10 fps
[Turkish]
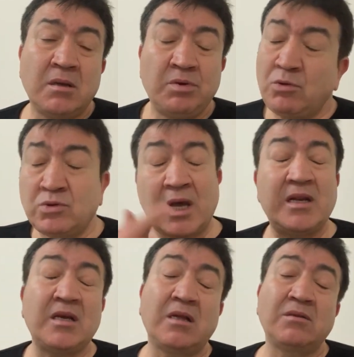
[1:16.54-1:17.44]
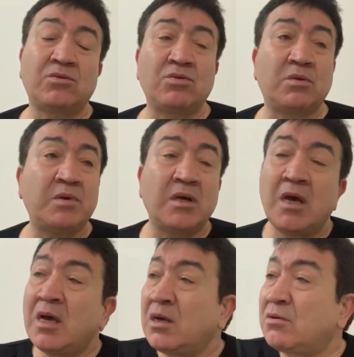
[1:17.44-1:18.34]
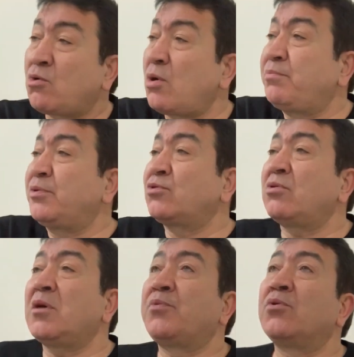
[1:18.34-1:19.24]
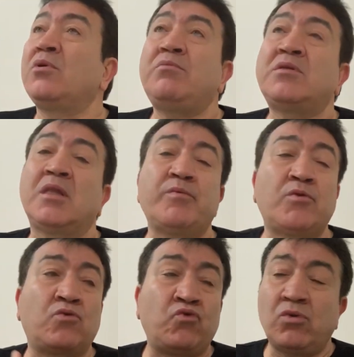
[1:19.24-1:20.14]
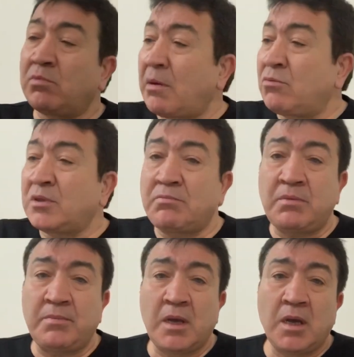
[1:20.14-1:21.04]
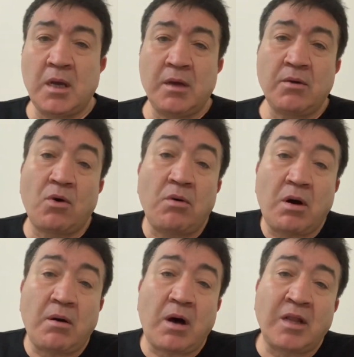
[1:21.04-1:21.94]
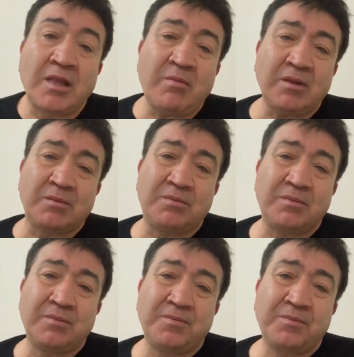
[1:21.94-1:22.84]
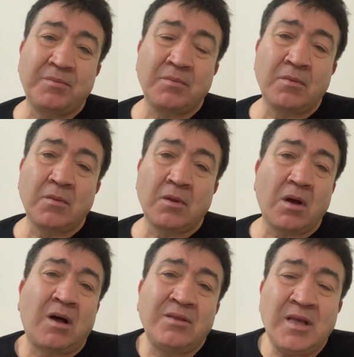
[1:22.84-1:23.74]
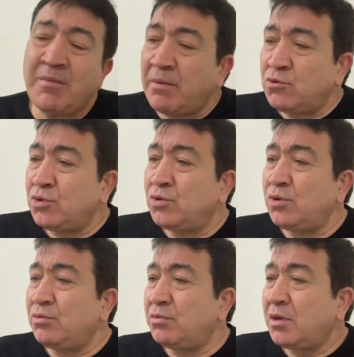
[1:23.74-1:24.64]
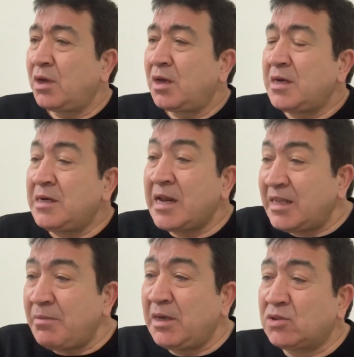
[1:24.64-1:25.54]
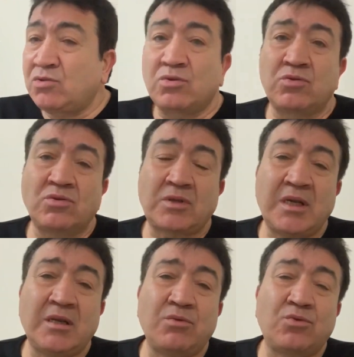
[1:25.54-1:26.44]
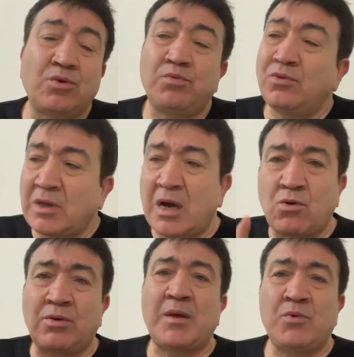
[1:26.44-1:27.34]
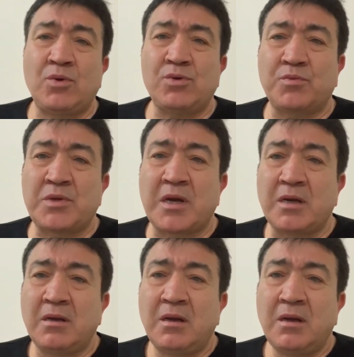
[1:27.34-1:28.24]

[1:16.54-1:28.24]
Bir güzellik anlatıyordu. Bir kompozisyon yapıyordu. Biz alıp götürüyordu. Ben bundan bir anlamadım. Anlayamam çünkü ne demek istiyorsunuz Sayın Davutoğlu? Bunun daha kolay bir yolu yok mu ya?